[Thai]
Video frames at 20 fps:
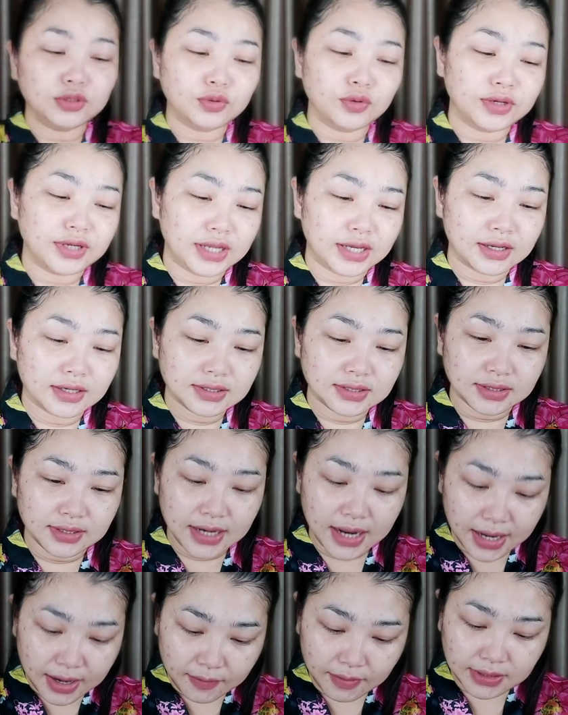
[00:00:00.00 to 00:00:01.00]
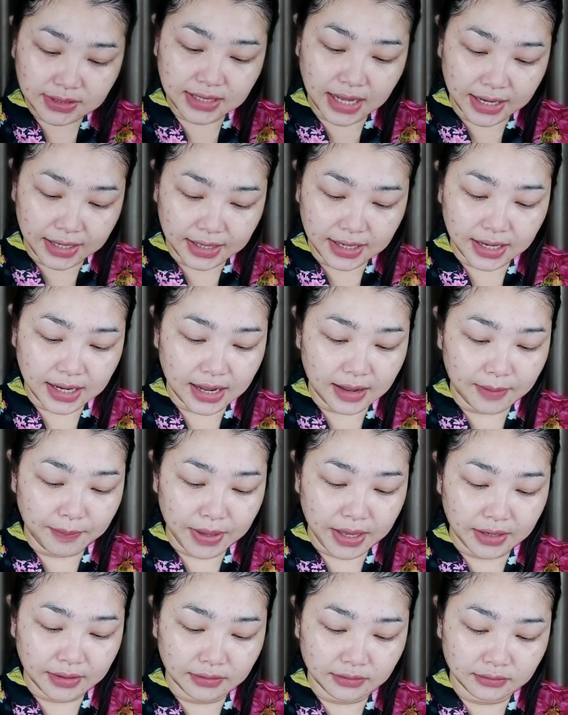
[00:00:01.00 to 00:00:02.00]
ตัวนี้ก็ซื้อได้ในวัสดุนะคะ
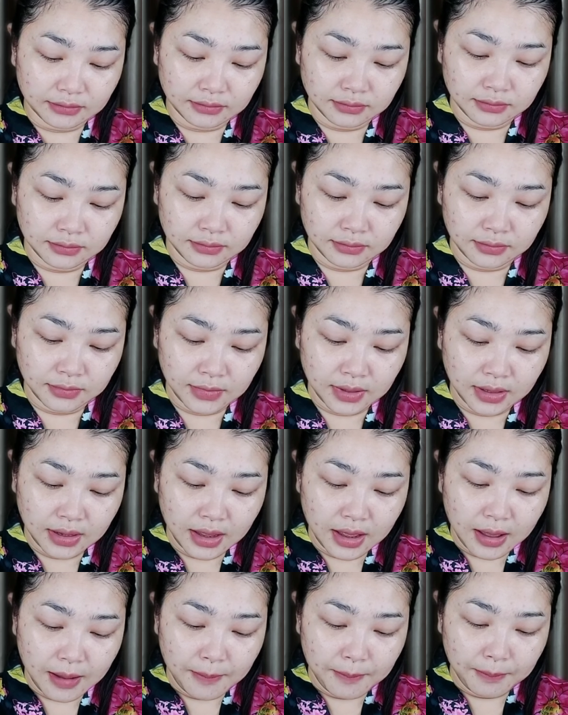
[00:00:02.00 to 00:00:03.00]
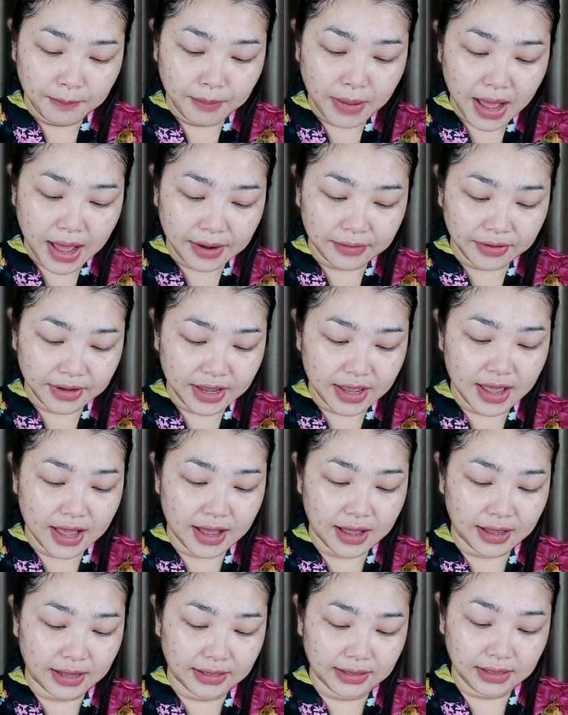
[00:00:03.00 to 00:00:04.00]
เป็น
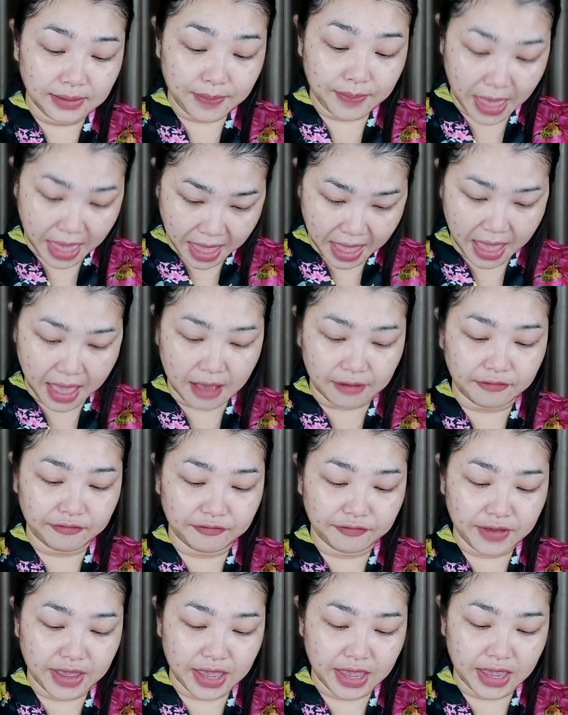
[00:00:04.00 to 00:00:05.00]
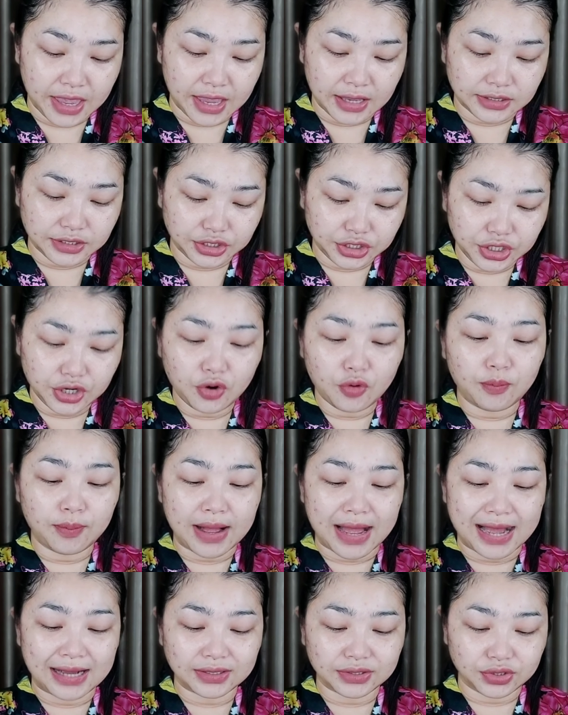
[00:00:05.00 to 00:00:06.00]
Barrier Repair Facial
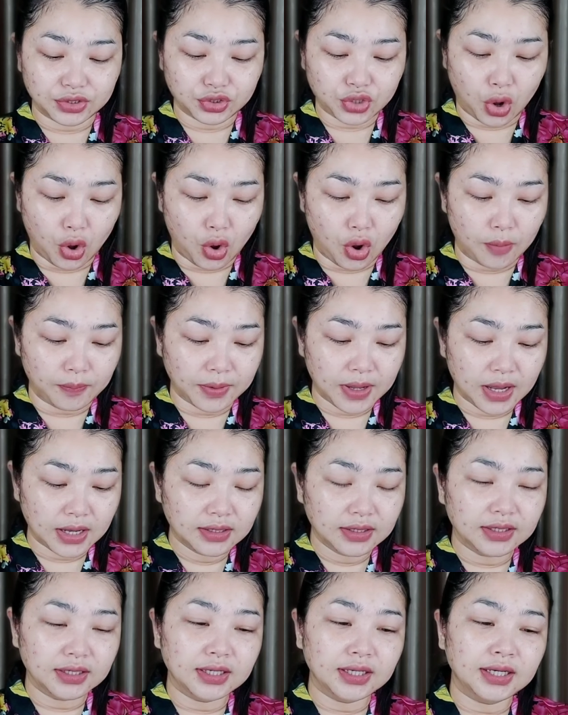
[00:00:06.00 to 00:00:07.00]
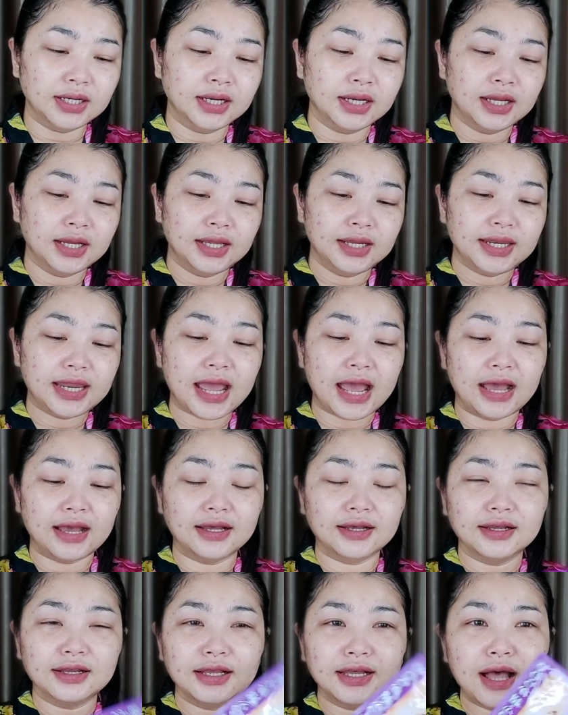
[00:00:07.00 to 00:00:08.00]
Mark Soft ก็คือ เนี่ย
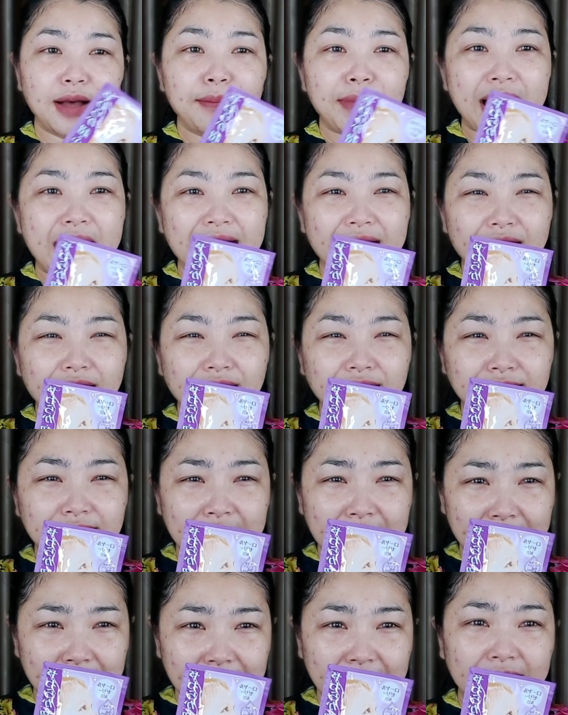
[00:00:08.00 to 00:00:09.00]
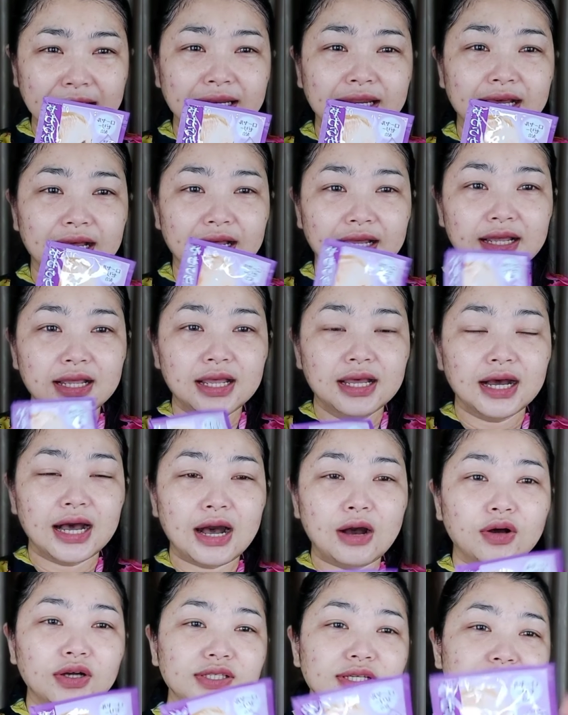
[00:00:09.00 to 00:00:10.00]
ก็มาร์กแล้วคือหน้าเด็กนะคะ
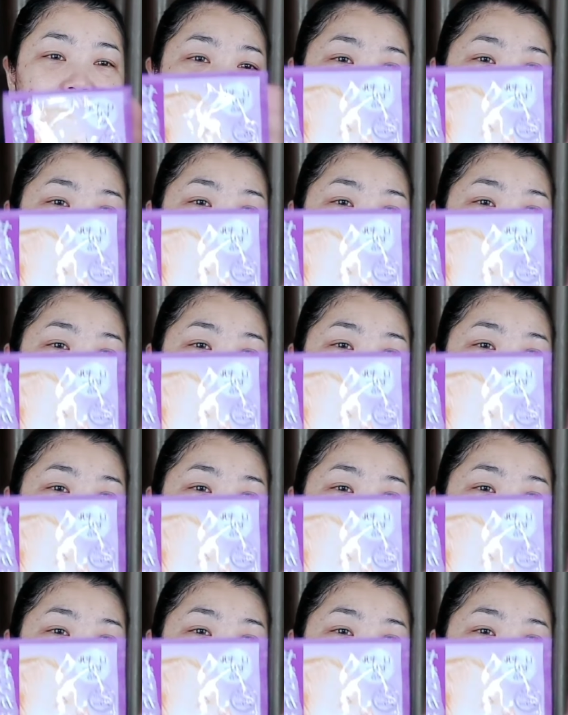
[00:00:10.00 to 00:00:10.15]
เขาก็จะ